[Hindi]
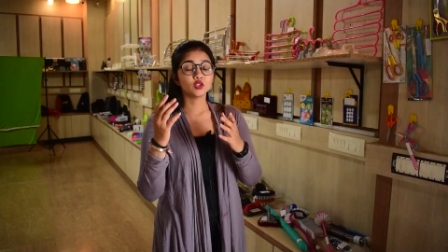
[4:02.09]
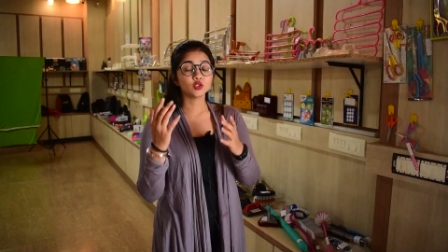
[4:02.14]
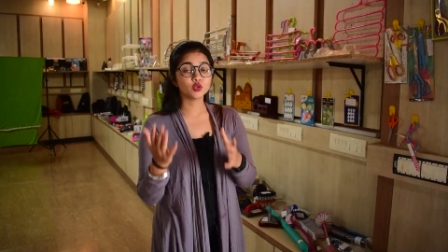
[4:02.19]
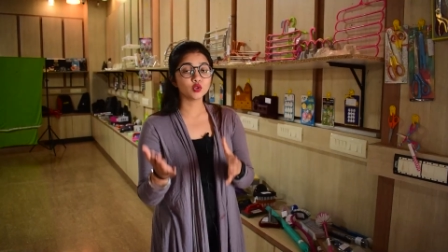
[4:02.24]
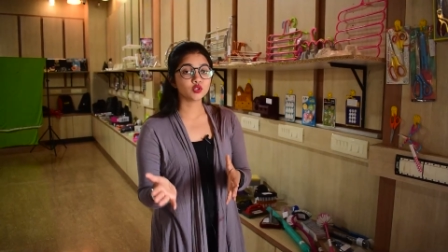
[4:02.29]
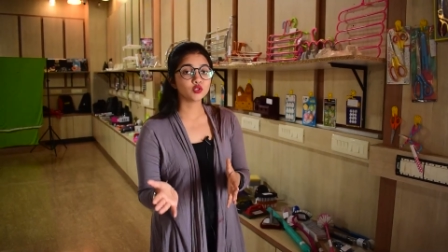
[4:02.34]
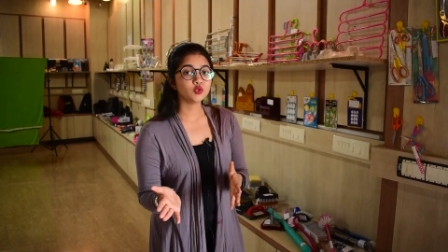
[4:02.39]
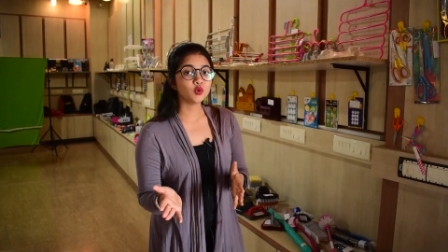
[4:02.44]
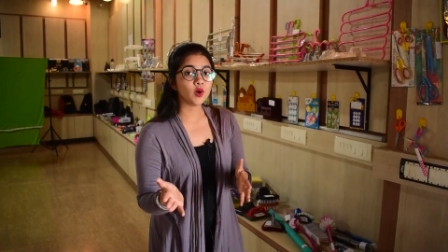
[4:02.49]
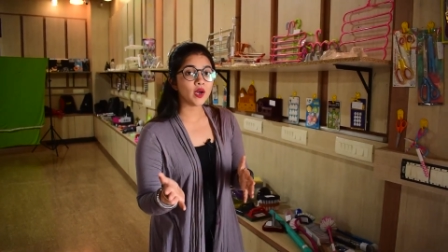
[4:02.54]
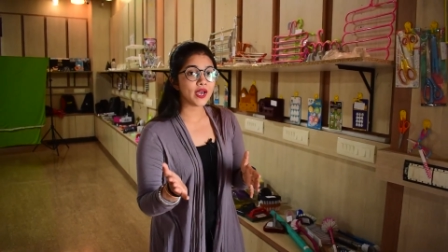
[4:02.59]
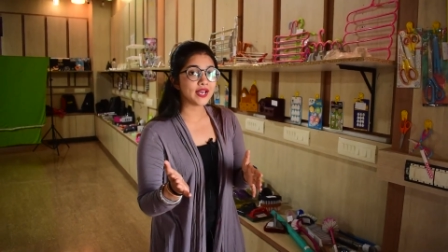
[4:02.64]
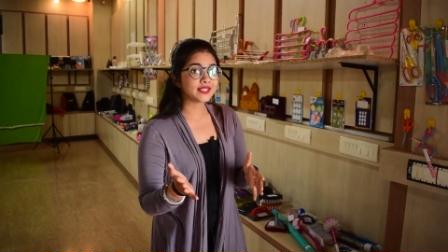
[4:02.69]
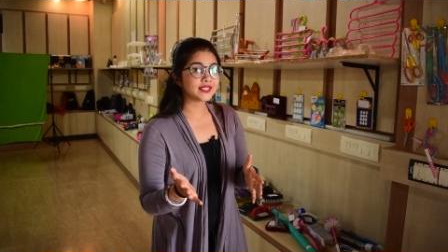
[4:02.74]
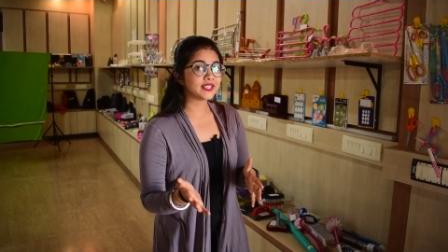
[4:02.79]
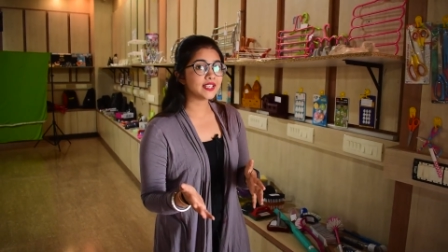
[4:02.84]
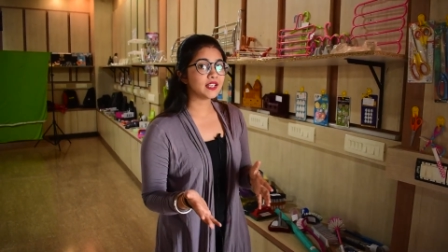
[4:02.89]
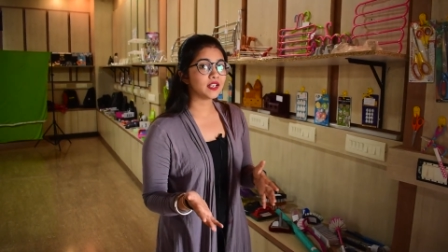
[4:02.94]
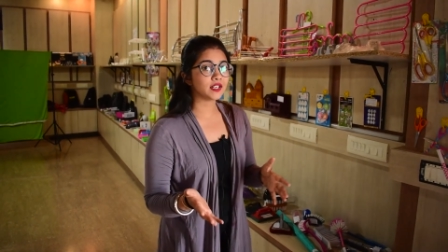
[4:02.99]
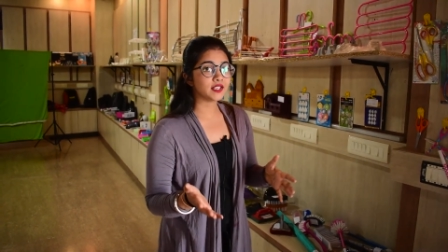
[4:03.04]
तो दोस्तों
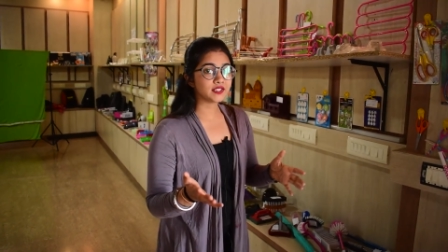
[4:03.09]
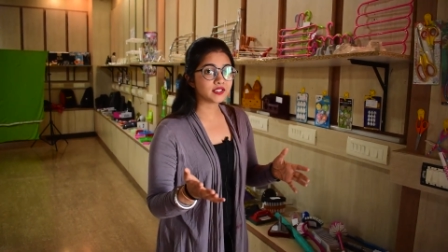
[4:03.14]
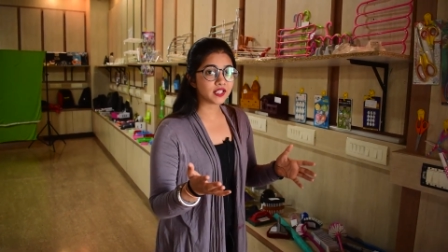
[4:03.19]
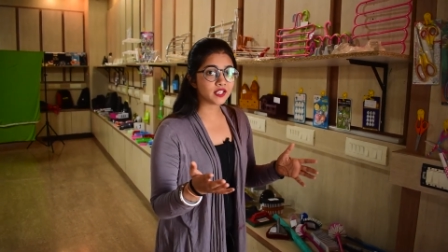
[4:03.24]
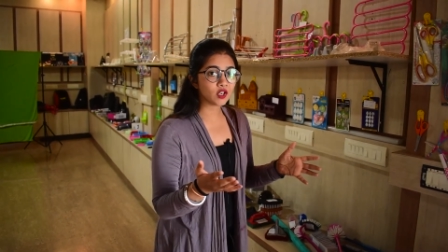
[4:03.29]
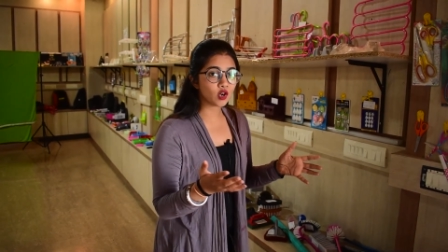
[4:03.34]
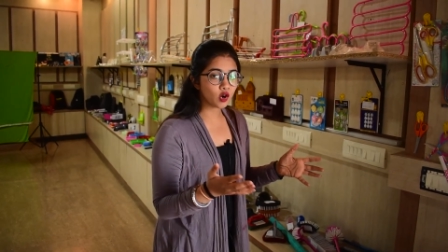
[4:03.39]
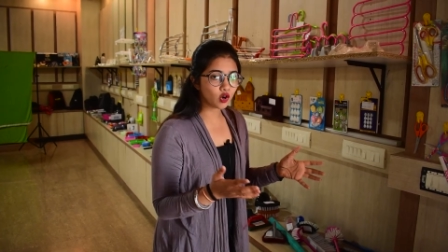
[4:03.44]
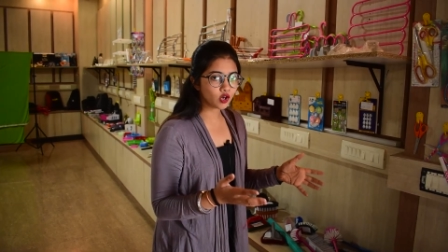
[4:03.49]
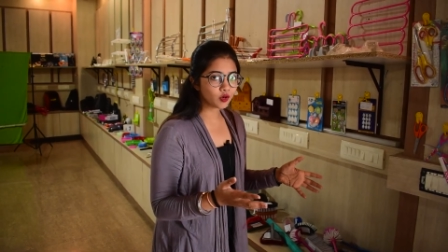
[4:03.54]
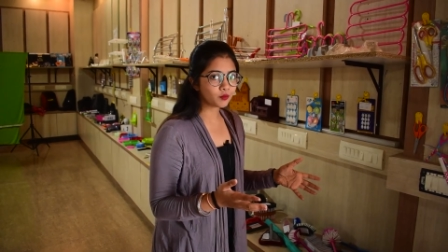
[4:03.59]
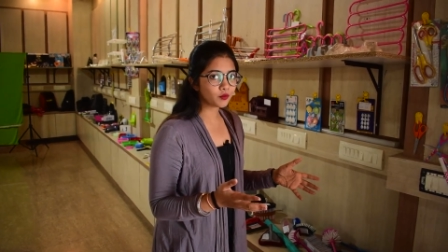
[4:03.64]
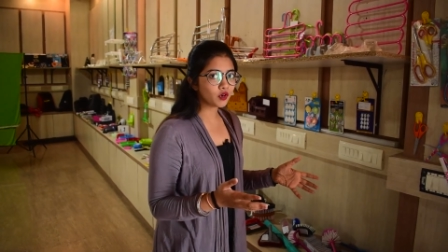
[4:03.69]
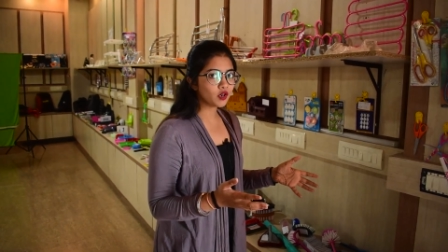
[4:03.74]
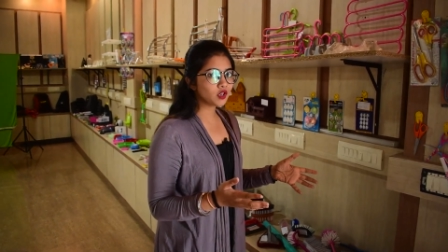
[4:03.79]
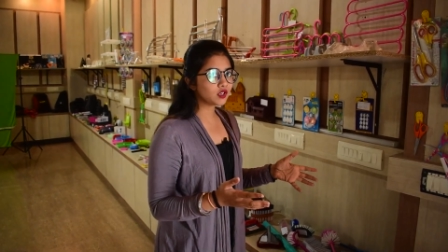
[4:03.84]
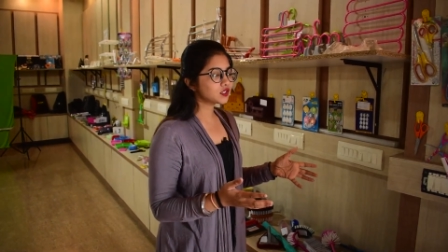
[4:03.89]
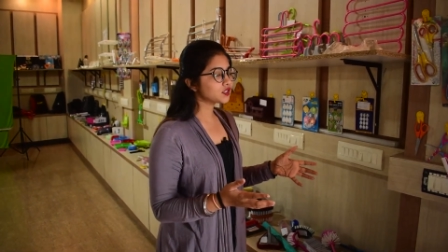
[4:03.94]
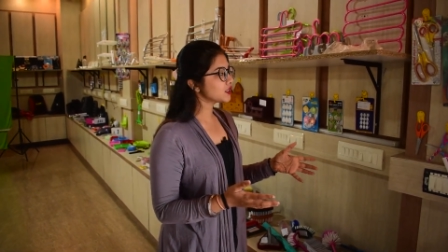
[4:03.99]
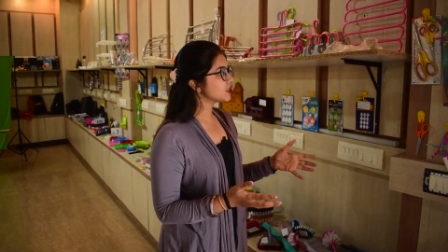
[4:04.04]
ऐसी ही कई सारी और
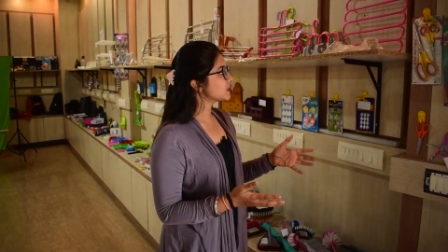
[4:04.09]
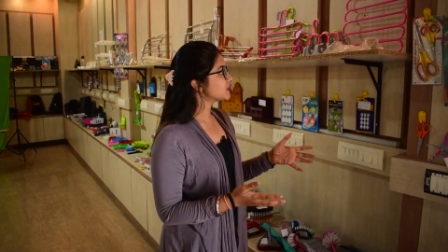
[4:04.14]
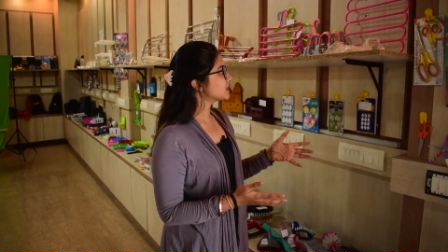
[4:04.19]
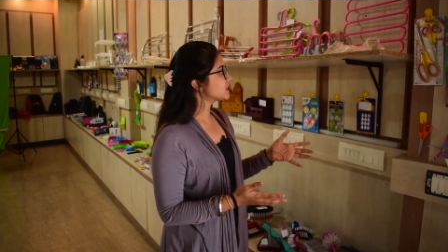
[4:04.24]
प्रोडक्ट्स है